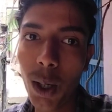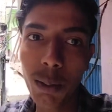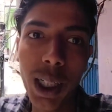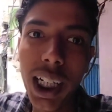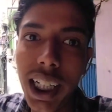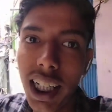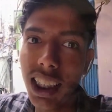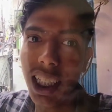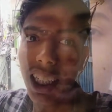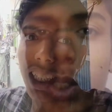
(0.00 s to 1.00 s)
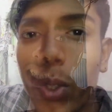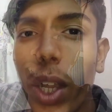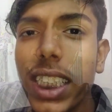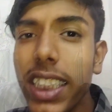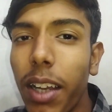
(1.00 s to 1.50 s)
भी लेट आ जाएगा सो
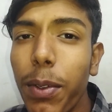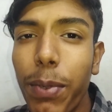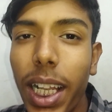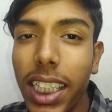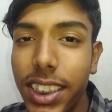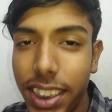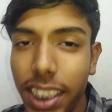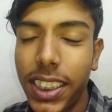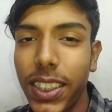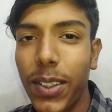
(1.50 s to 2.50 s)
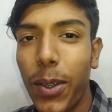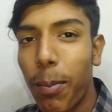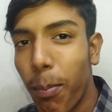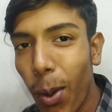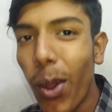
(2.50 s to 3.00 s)
so गाइज अभी फिलहाल जस्ट
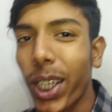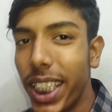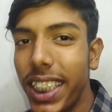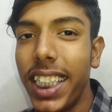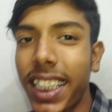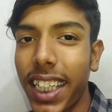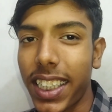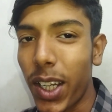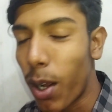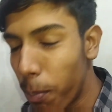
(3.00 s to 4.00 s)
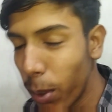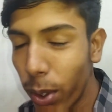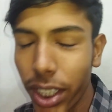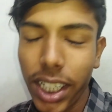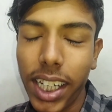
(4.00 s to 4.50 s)
ब्लॉग एडिट कर
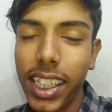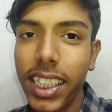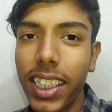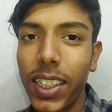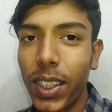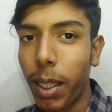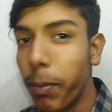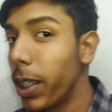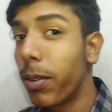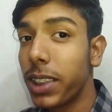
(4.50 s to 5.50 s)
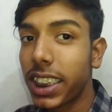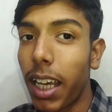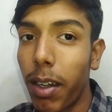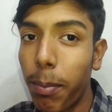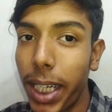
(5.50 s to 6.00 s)
अपलोड कर दिए हैं हमने
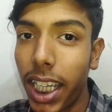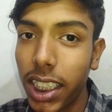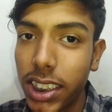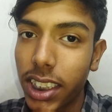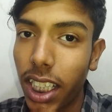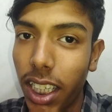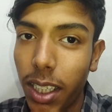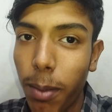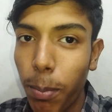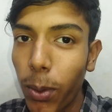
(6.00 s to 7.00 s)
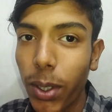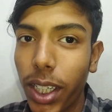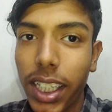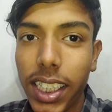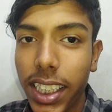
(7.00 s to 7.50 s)
सारा बनाकर सारा
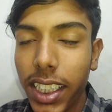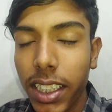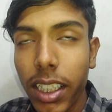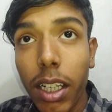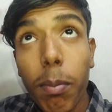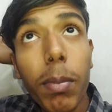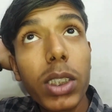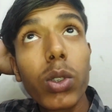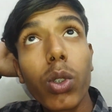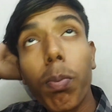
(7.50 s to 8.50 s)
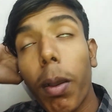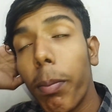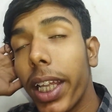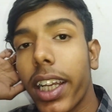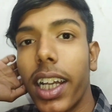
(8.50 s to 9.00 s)
अपलोड कर दिए हैं बस उसको
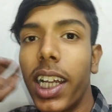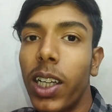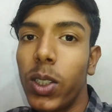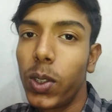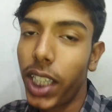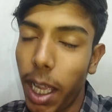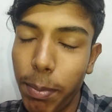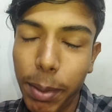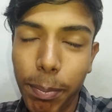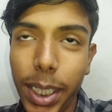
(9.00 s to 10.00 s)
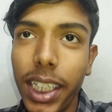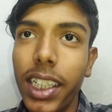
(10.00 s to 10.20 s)
पब्लिक करना है टाइमिंग पे